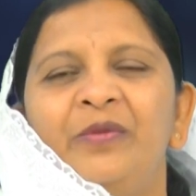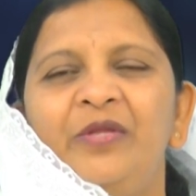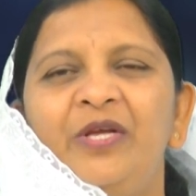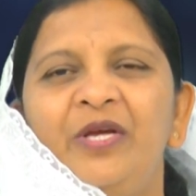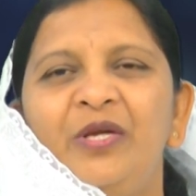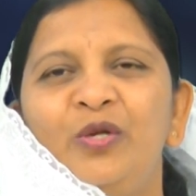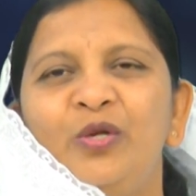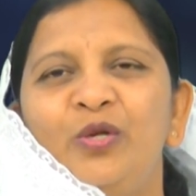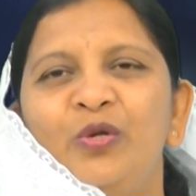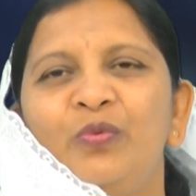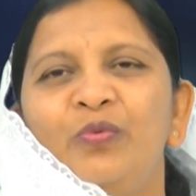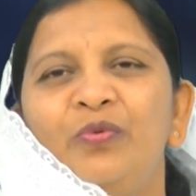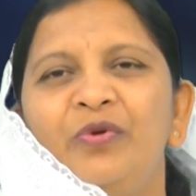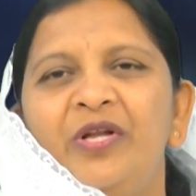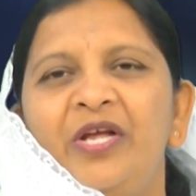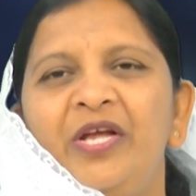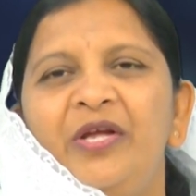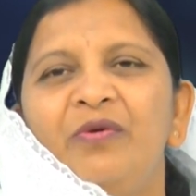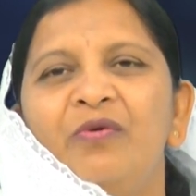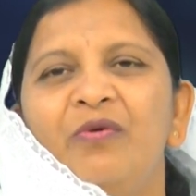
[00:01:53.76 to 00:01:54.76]
దీనిలో
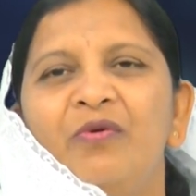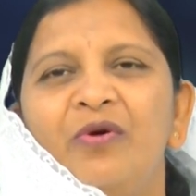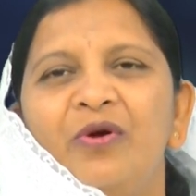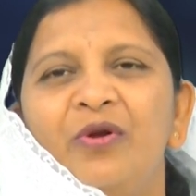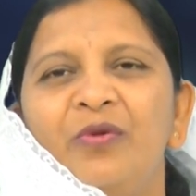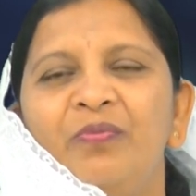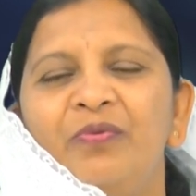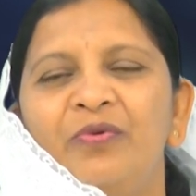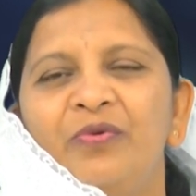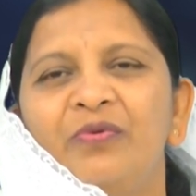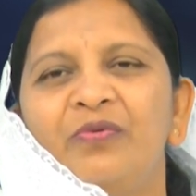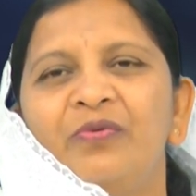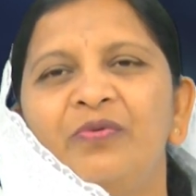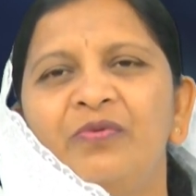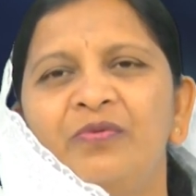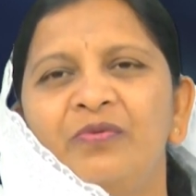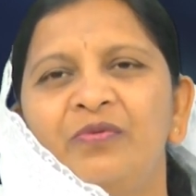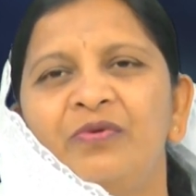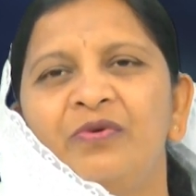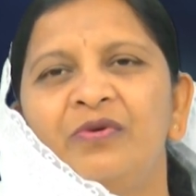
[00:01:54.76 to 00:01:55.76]
ఉన్న ఈ గొంగలి పురుగు
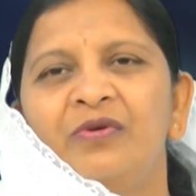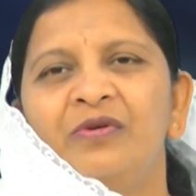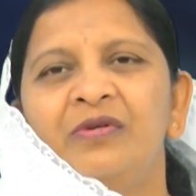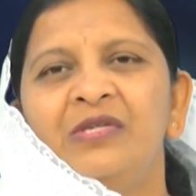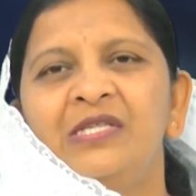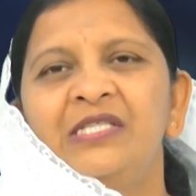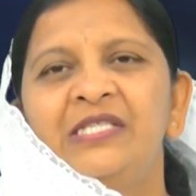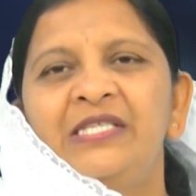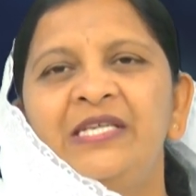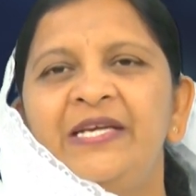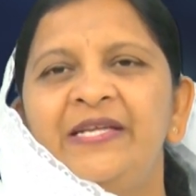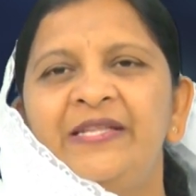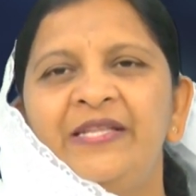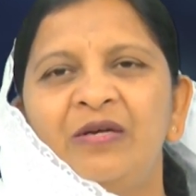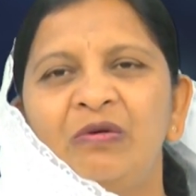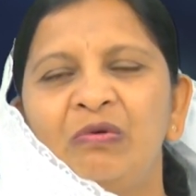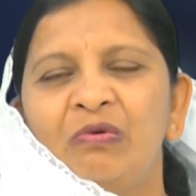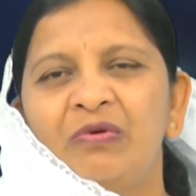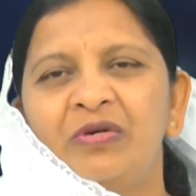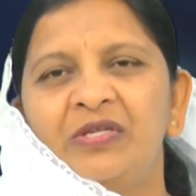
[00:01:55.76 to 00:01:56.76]
చీత
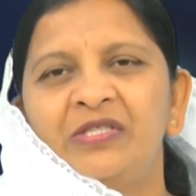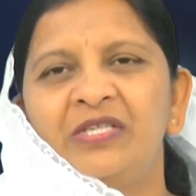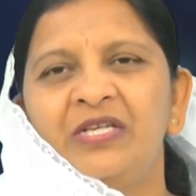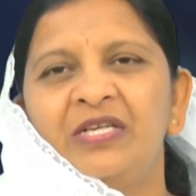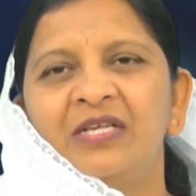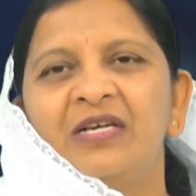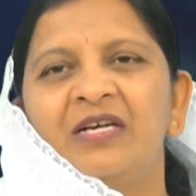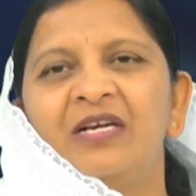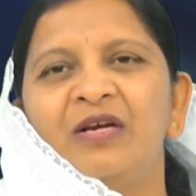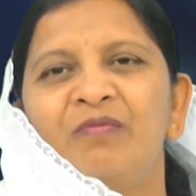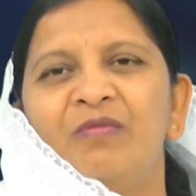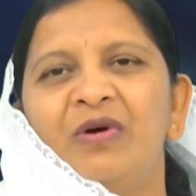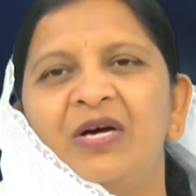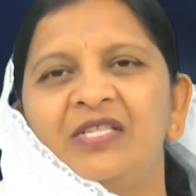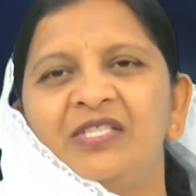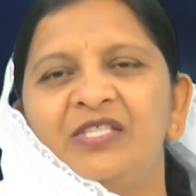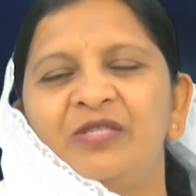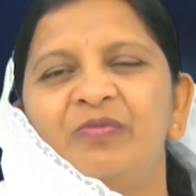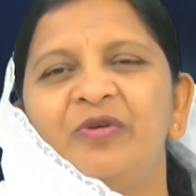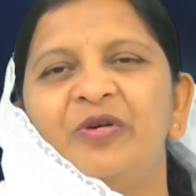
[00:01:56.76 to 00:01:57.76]
కుక్క చిలుకగా
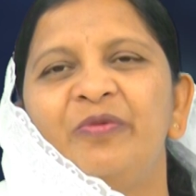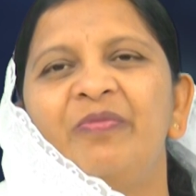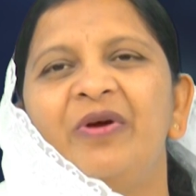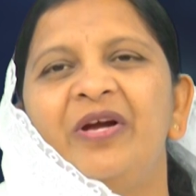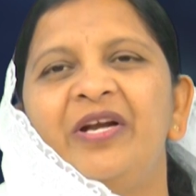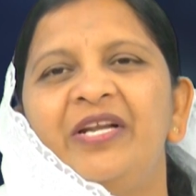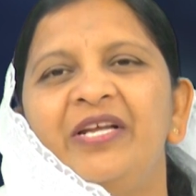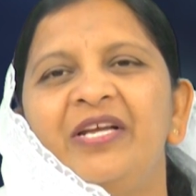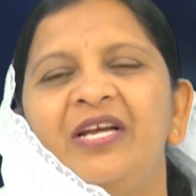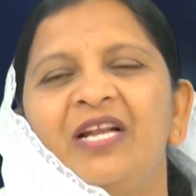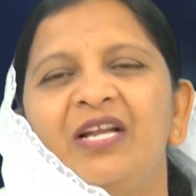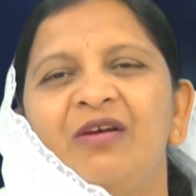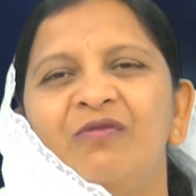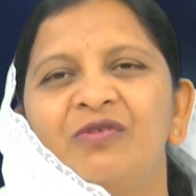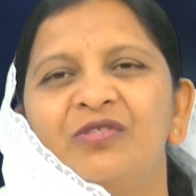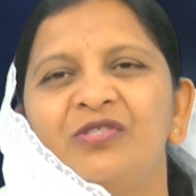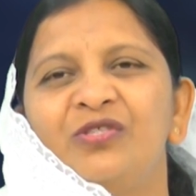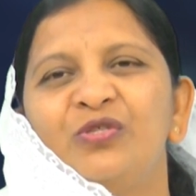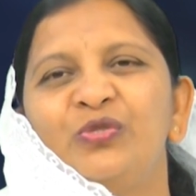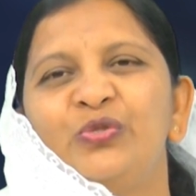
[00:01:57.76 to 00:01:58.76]
మార్చబడి బయటికి ఎలా
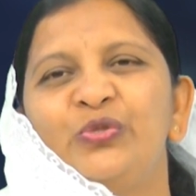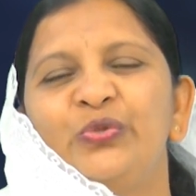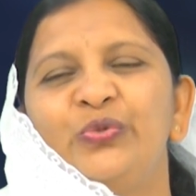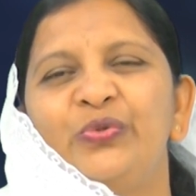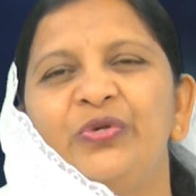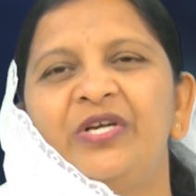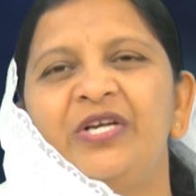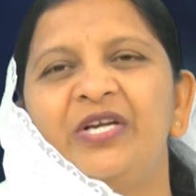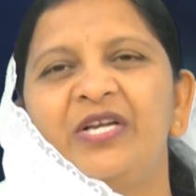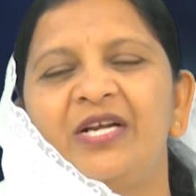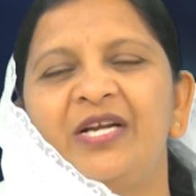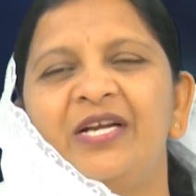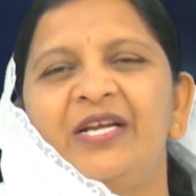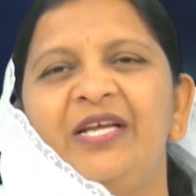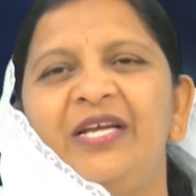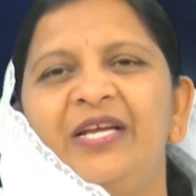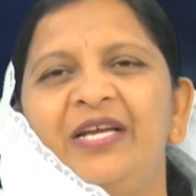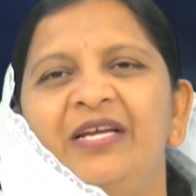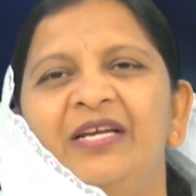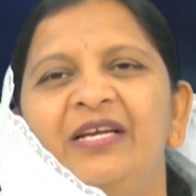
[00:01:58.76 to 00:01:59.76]
వస్తుందో చూడండి
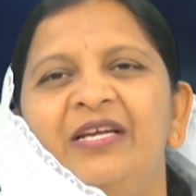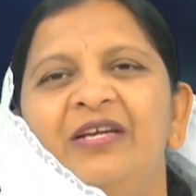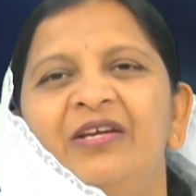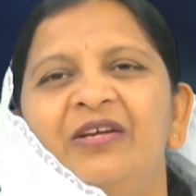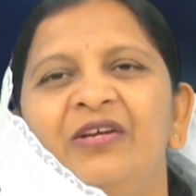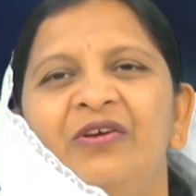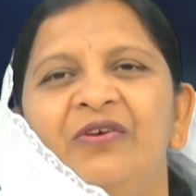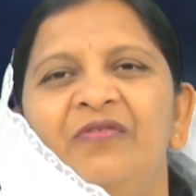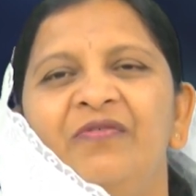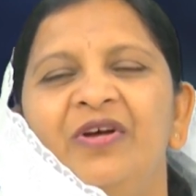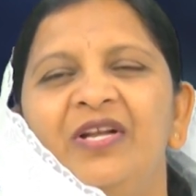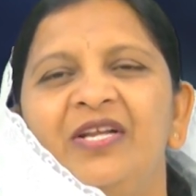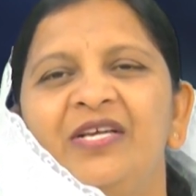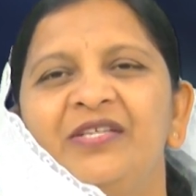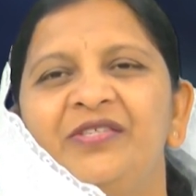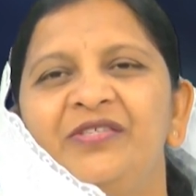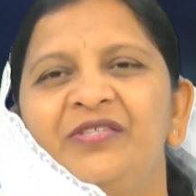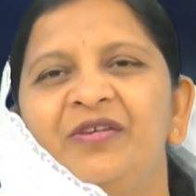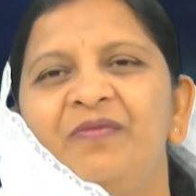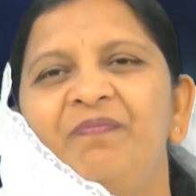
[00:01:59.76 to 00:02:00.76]
రాని
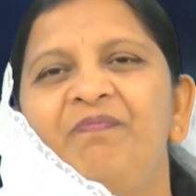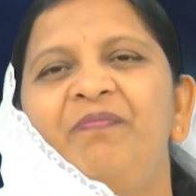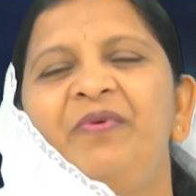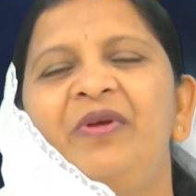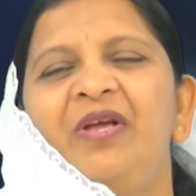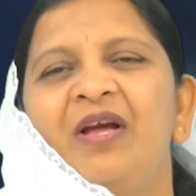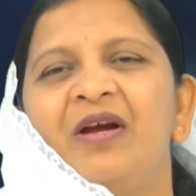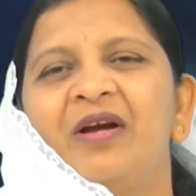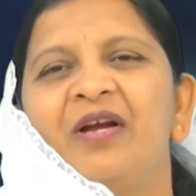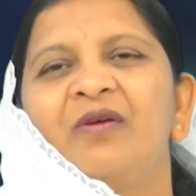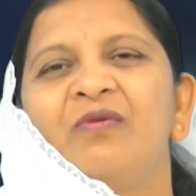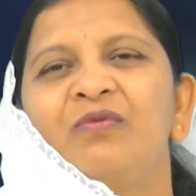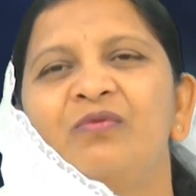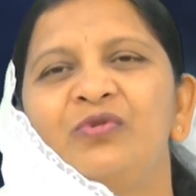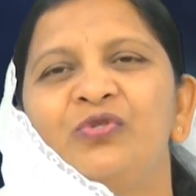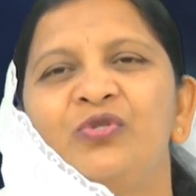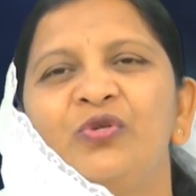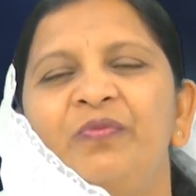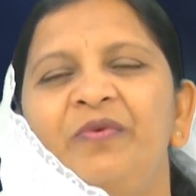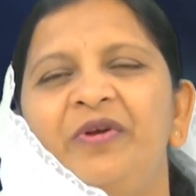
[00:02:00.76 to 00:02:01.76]
వాళ్ళకి చెప్పి అక్కడ
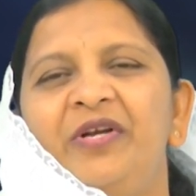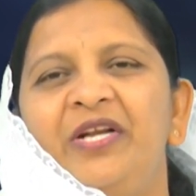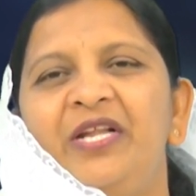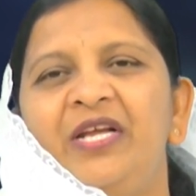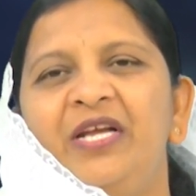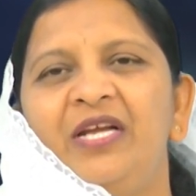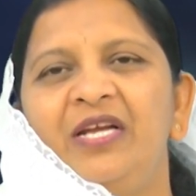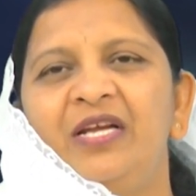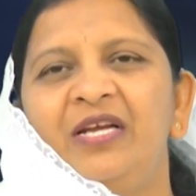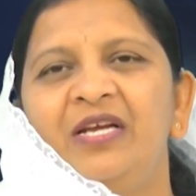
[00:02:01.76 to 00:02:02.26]
కూర్చోబెట్టి